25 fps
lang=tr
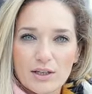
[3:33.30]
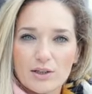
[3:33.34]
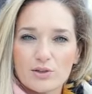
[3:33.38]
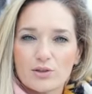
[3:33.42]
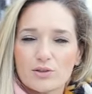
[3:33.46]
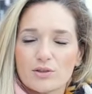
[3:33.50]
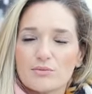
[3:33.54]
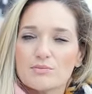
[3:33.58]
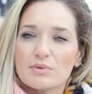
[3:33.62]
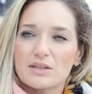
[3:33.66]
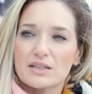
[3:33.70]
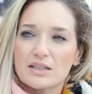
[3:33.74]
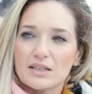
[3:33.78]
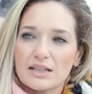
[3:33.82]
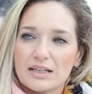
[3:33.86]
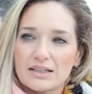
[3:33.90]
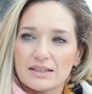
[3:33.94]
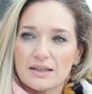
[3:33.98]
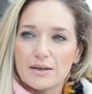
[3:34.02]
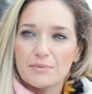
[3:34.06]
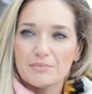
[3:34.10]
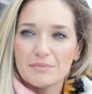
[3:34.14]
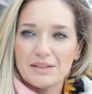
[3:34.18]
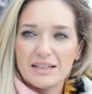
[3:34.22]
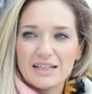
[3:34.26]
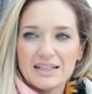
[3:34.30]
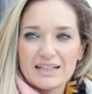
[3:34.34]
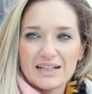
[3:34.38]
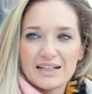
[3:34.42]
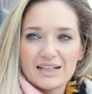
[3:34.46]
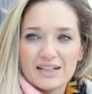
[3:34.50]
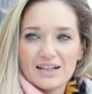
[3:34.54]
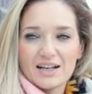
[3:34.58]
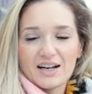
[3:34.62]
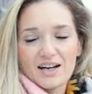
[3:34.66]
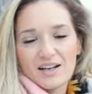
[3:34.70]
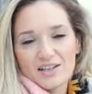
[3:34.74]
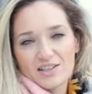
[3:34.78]
ekonomisine de
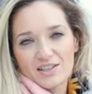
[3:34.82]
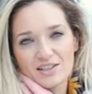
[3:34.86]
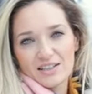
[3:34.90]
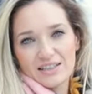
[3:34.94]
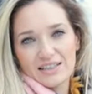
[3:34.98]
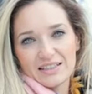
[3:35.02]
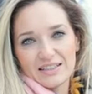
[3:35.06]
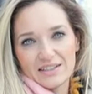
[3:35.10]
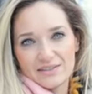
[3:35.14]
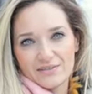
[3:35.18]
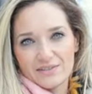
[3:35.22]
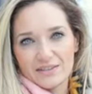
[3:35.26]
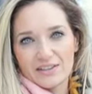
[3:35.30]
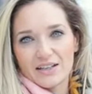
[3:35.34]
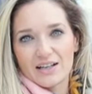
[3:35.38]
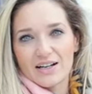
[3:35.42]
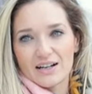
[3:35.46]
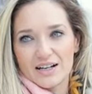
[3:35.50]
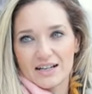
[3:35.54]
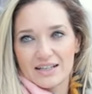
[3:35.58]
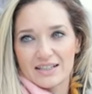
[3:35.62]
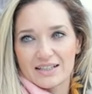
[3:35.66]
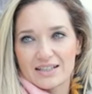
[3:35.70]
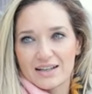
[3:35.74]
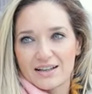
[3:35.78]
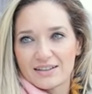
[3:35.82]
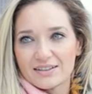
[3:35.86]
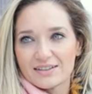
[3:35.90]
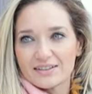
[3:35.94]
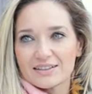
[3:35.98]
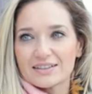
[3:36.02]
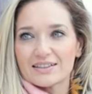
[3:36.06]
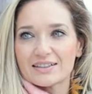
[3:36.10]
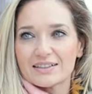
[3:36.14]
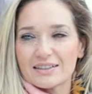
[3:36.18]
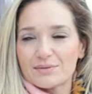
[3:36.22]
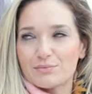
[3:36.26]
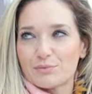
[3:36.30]
milyarlarca lira falan
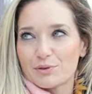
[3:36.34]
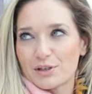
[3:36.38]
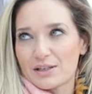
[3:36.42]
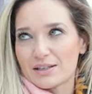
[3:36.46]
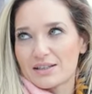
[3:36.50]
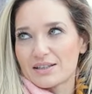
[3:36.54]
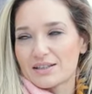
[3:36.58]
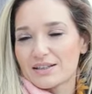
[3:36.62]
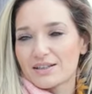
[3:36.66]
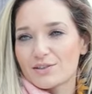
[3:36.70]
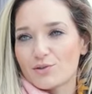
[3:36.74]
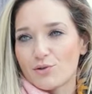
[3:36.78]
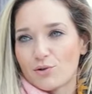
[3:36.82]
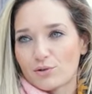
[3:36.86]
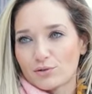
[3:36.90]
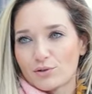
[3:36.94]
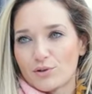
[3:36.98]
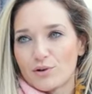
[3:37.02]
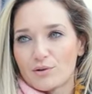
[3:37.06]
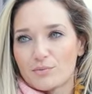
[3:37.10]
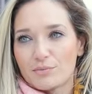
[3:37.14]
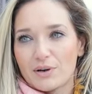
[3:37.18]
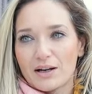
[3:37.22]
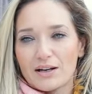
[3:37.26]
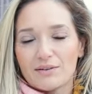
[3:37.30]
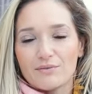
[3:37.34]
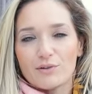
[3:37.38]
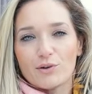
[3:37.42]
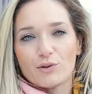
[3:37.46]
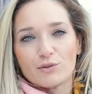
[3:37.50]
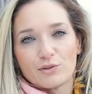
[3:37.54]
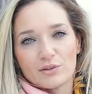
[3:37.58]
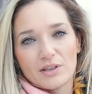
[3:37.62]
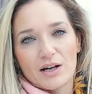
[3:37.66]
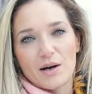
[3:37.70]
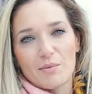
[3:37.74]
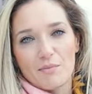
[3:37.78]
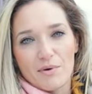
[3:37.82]
kazandırır burası çok normal ve
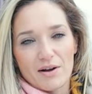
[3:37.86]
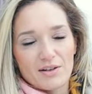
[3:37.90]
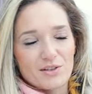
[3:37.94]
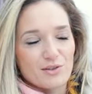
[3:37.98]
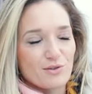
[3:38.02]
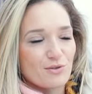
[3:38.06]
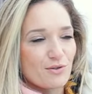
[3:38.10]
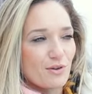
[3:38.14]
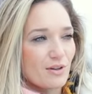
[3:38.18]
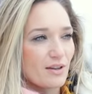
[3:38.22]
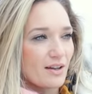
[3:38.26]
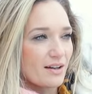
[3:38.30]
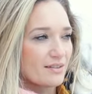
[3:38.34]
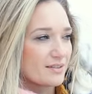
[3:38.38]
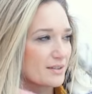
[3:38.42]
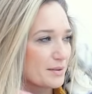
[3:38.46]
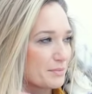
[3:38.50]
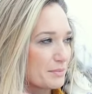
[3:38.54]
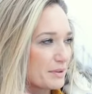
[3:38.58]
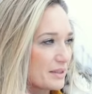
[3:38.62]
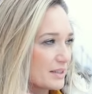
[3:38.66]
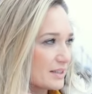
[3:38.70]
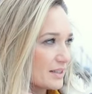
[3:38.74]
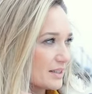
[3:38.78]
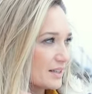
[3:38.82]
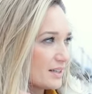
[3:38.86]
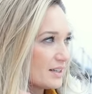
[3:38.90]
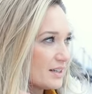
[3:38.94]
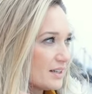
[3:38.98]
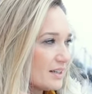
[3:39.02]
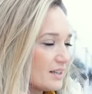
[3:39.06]
onu da amaçlıyorlar tabii ki.